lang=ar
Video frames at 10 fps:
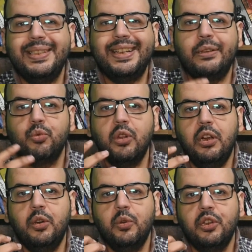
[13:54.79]
مثلا المصطلح
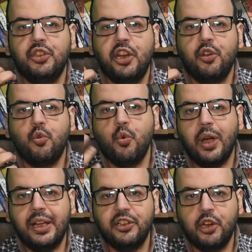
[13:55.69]
اللي هو
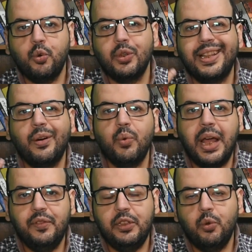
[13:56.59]
شيخوخه شيخوخه
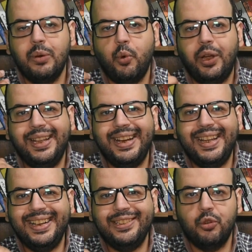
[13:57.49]
دوله في دول معينه
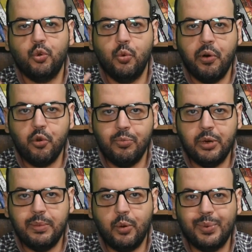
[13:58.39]
الناس الكبار هم
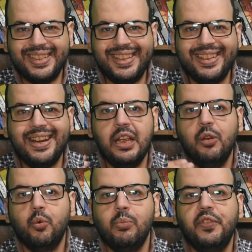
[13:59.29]
اللي بقوا كتير
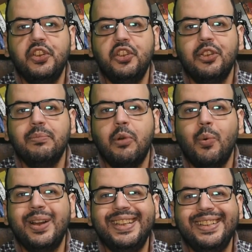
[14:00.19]
ومفيش
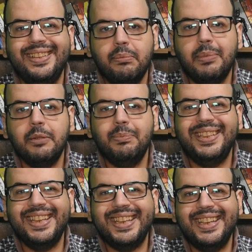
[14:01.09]
مواليد بقت
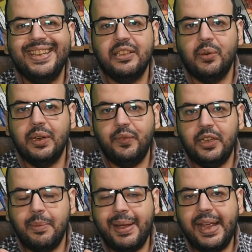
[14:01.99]
بتيجي سواء في
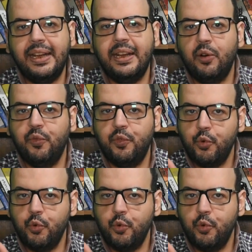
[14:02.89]
اليابان او في